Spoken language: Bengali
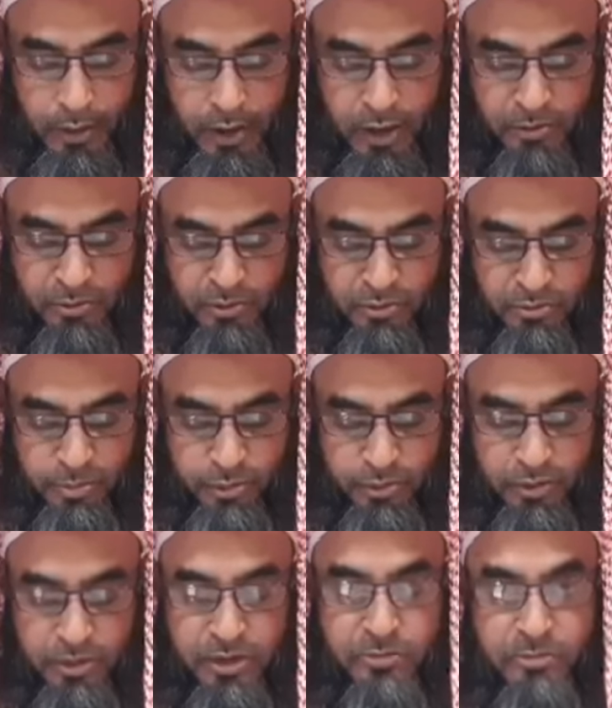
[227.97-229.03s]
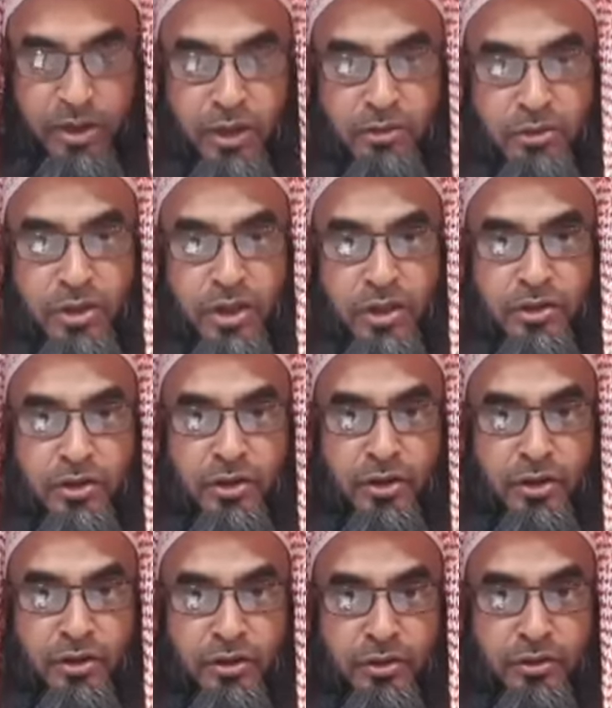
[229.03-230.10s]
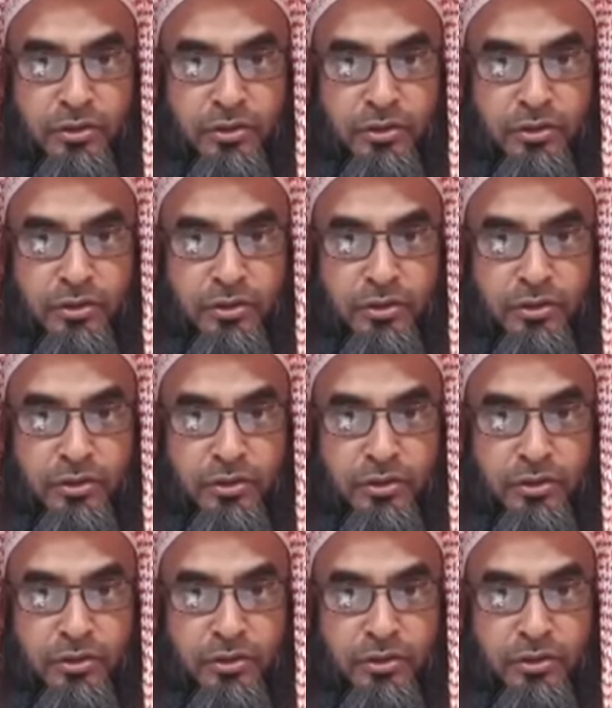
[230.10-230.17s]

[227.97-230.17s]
এবং প্রতিটি মানুষের জন্য